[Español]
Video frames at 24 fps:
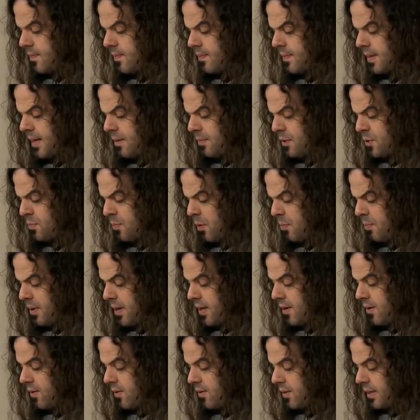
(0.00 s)
Del mismo
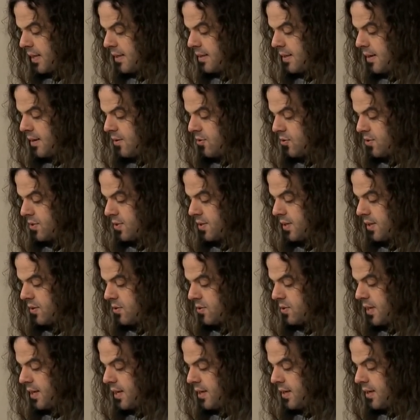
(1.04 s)
periodo datan los
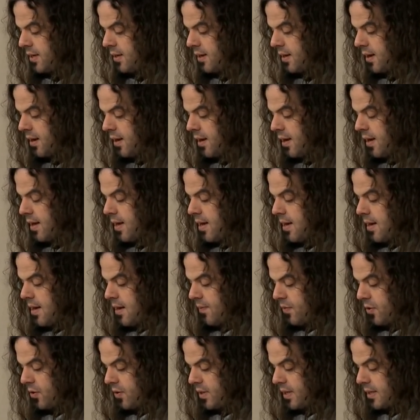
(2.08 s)
escritos de Lenin
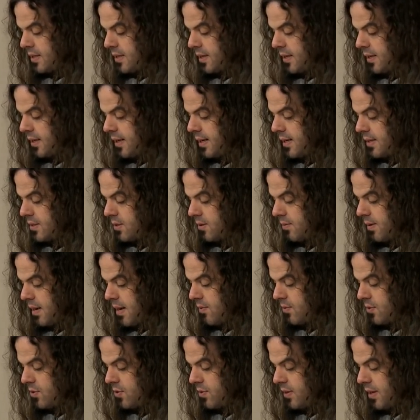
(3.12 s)
notas críticas sobre la
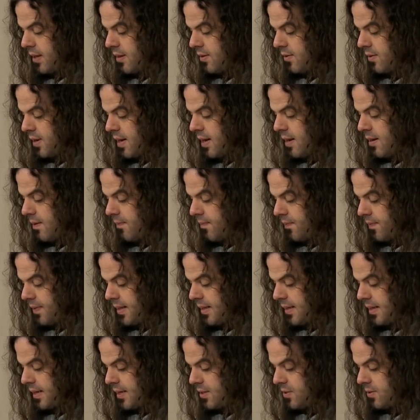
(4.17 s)
cuestión nacional,
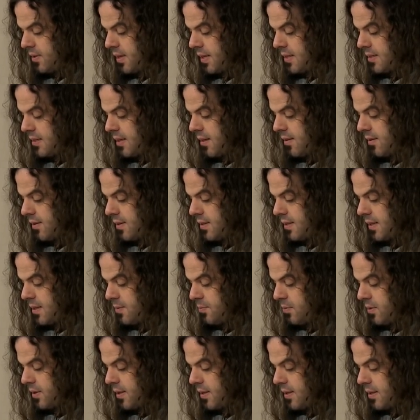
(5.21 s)
del derecho de las naciones a
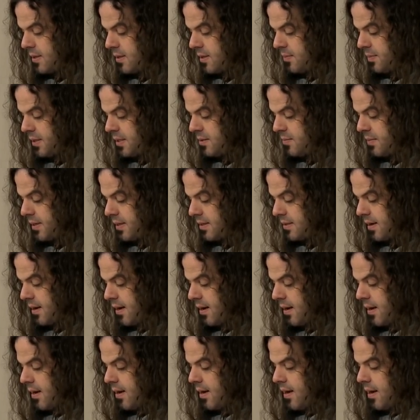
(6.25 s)
disponer de sí mismas,
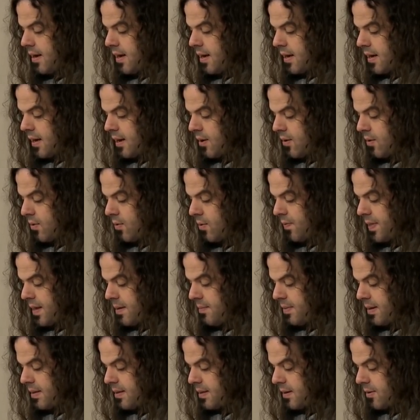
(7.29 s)
que
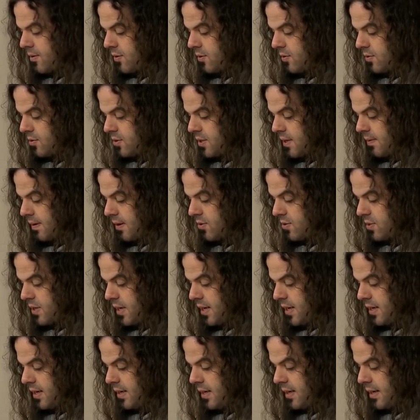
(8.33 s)
conjuntamente con otros trabajos de
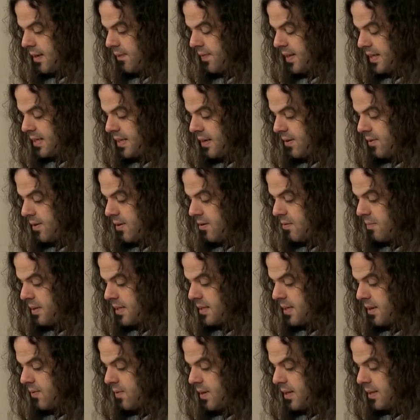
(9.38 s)
Lenin que han desarrollado
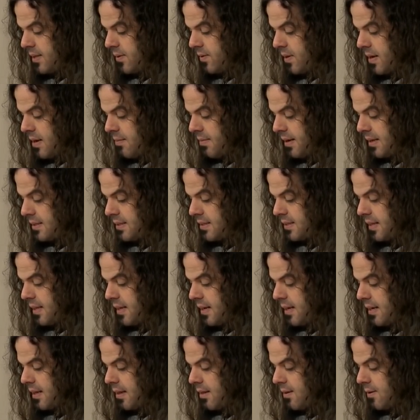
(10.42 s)
más aún la teoría marxista de
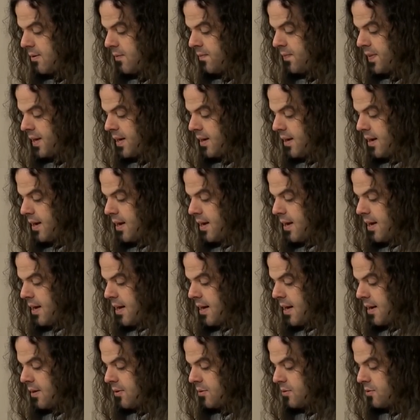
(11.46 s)
la nación,
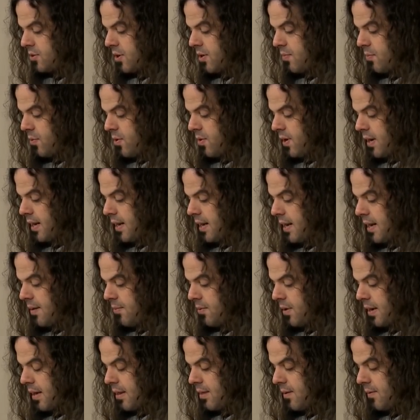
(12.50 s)
han contribuido a la
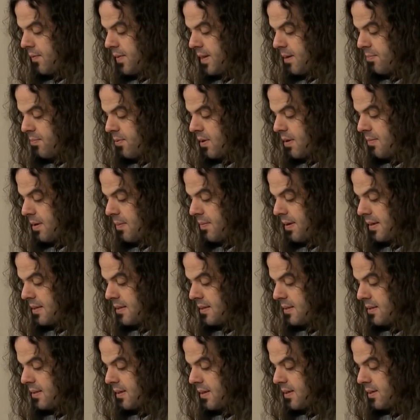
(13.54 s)
elaboración del programa
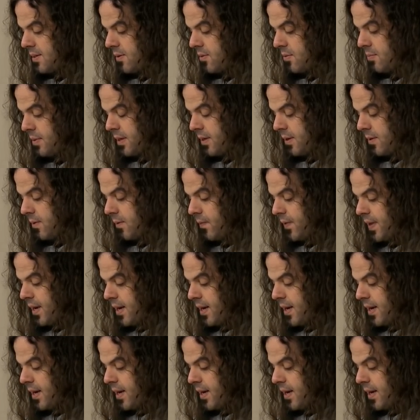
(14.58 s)
marxista en ese dominio.